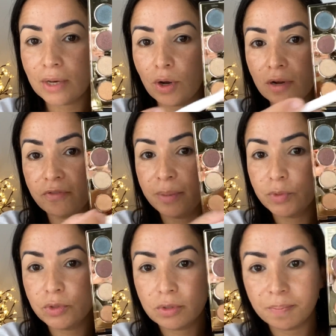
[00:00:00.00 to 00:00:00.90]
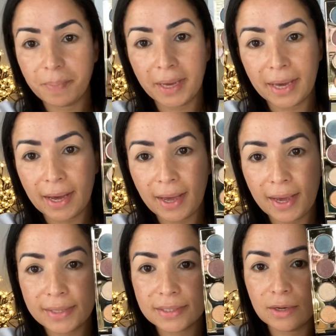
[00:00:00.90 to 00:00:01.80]
agora vamos pegar
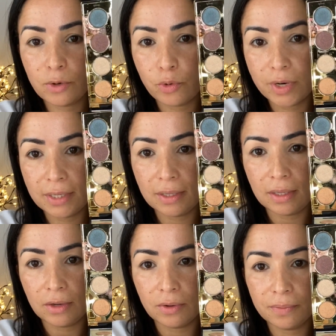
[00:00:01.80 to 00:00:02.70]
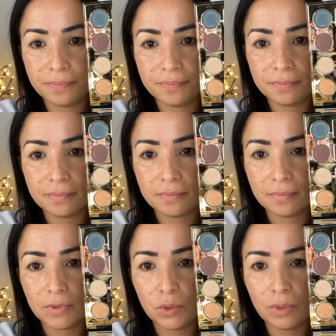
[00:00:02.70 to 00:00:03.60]
essa cor aqui, ó,
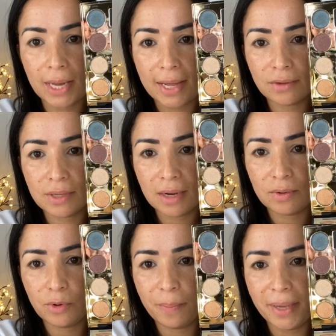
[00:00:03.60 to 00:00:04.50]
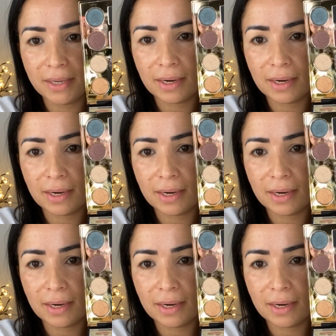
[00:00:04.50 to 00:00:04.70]
do lado da cor bem